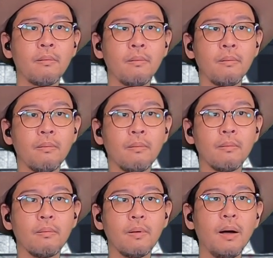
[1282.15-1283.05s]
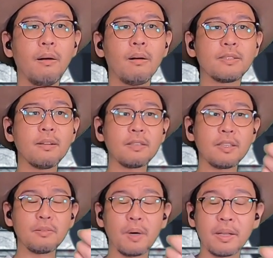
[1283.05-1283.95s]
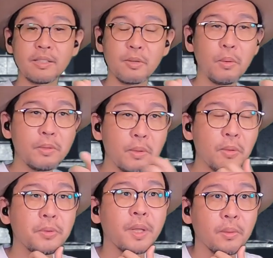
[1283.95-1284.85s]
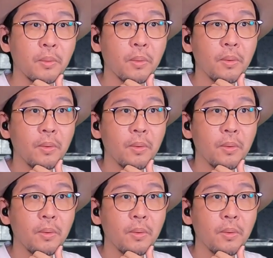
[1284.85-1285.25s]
うん。ああ、さっきのあれ、そういうことなの